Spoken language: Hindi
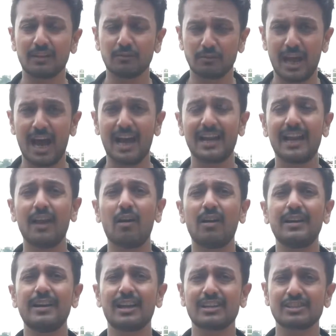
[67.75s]
उठा रहे हैं
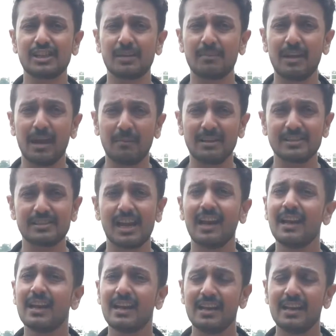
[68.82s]
और निरीक्षण भी हमेशा